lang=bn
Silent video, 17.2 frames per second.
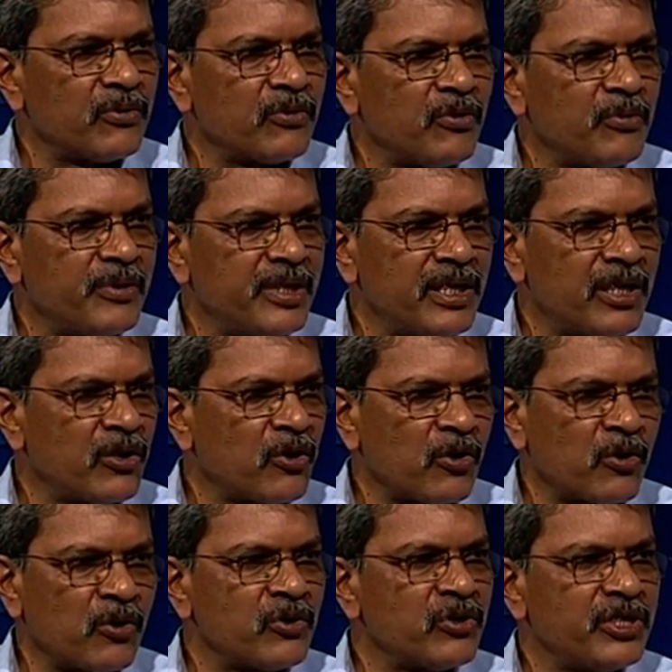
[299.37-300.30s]
কোভিডের
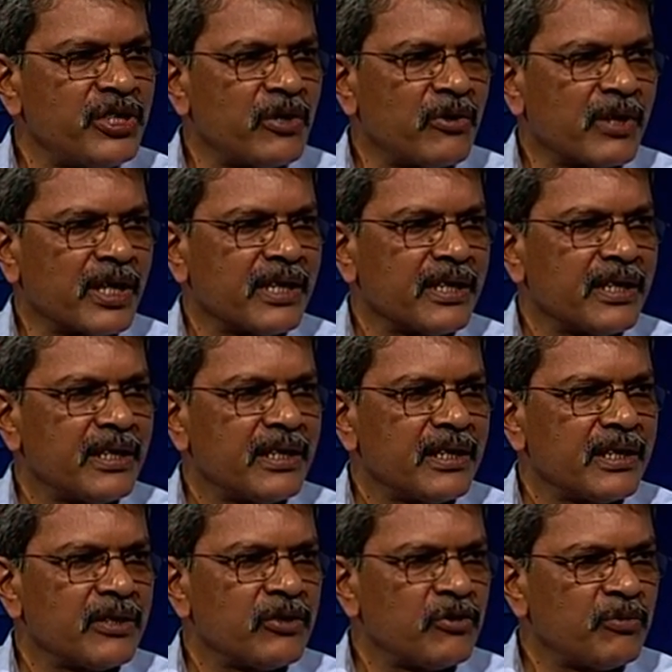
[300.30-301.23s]
লক্ষণ ছিল না
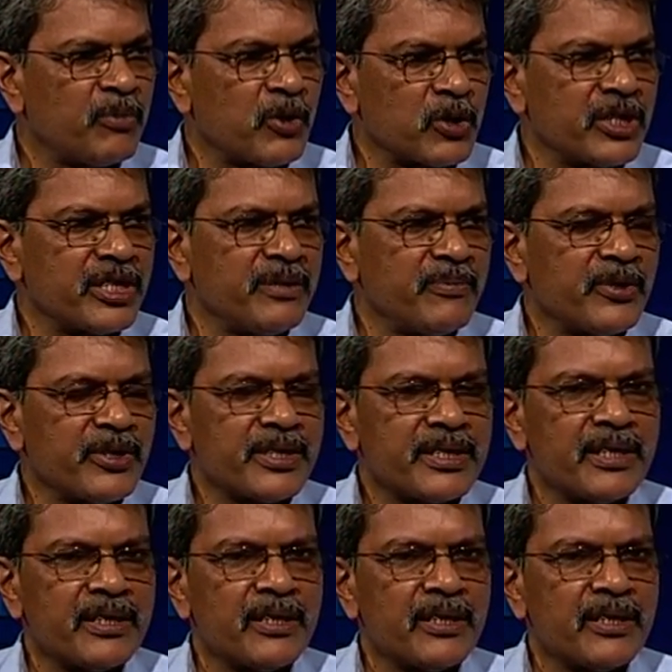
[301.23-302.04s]
কিন্তু পজিটিভ হয়েছে